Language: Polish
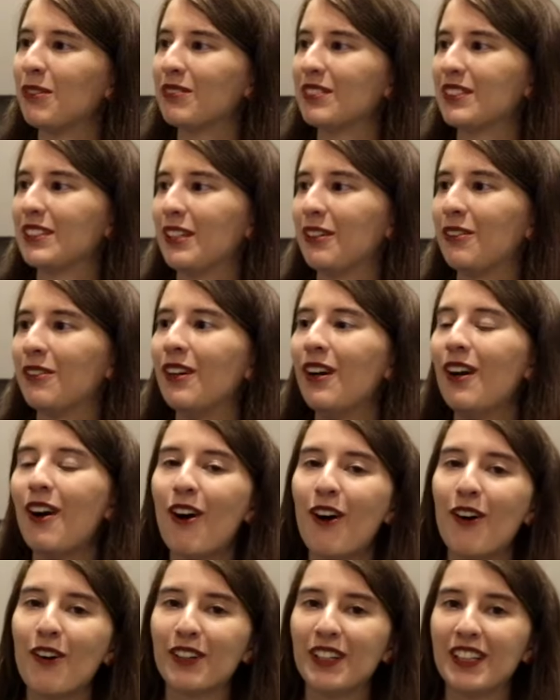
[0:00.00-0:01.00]
powstał
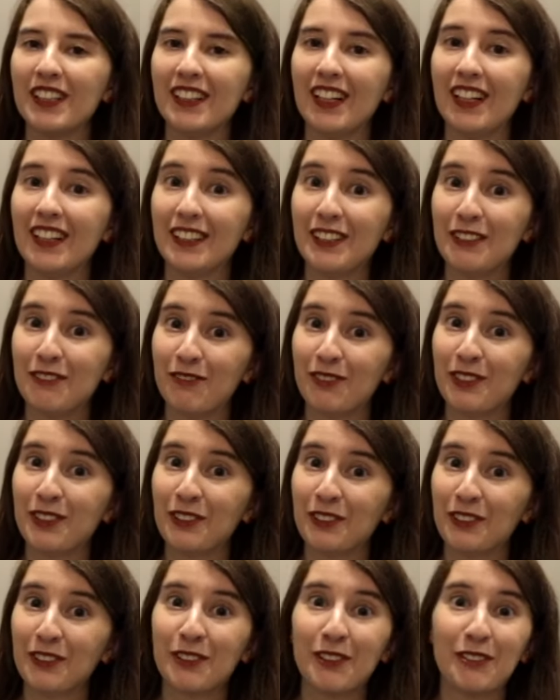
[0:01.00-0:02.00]
oryginalny,
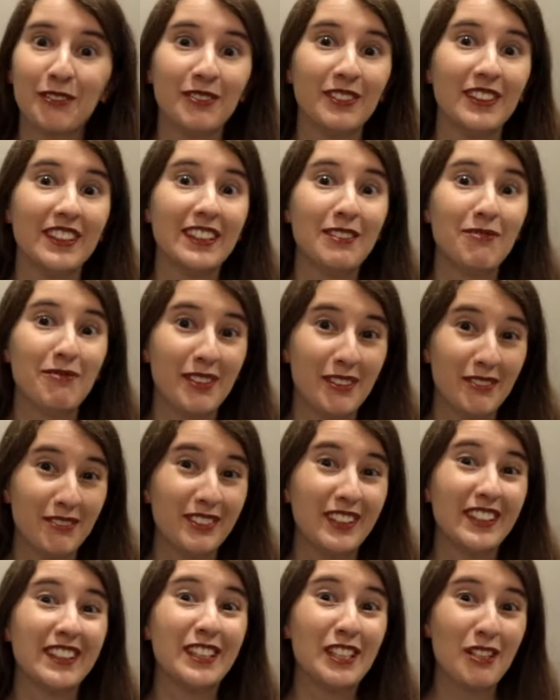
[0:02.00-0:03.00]
wyjątkowy i pewnie